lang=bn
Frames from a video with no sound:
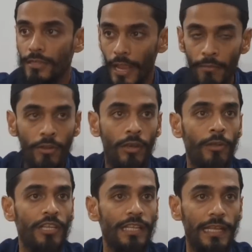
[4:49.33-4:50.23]
সেই
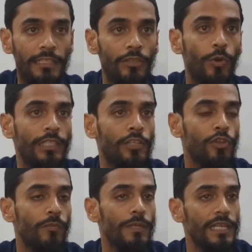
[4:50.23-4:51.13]
মুখ্যমন্ত্রী দেখছেন দু হাজার
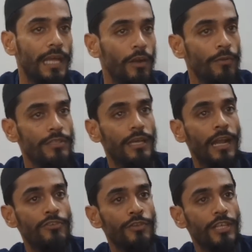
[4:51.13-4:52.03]
চব্বিশে তার অবস্থা
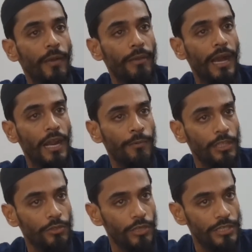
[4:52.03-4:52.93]
রাজনৈতিকভাবে খারাপ
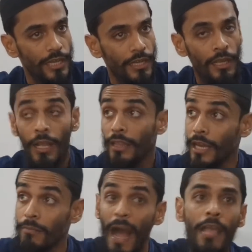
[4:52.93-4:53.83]
হতে চলেছে
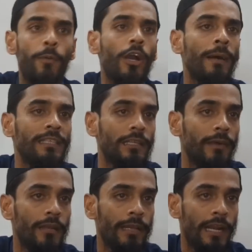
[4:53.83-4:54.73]
তার ভাইপোকে বাঁচাতে
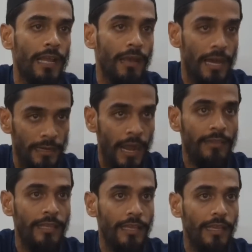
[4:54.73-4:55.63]
পারবেন হার
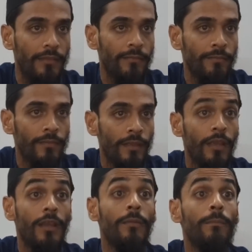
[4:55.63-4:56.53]
থেকে
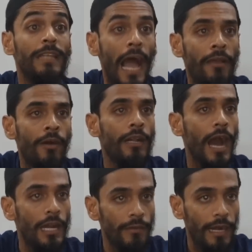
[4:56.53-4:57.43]
ডায়মন্ড
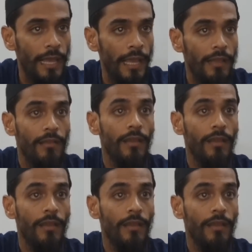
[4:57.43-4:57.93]
হারবারে